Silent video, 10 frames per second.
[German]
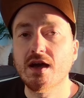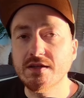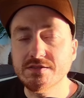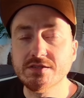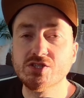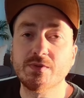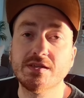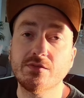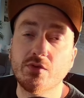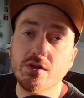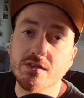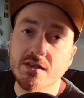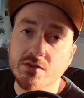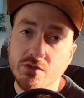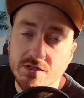Einzelgespräche folgen dann
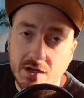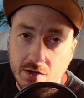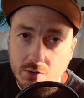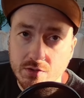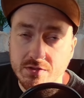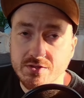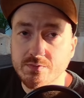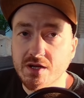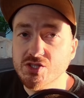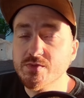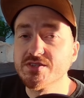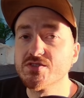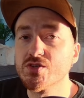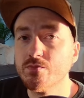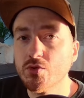natürlich auch noch, zum Beispiel
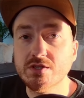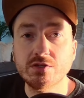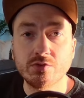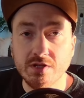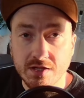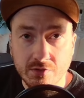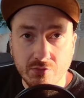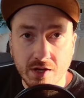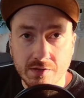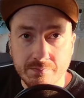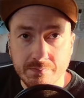zwischen Mutti und Eva.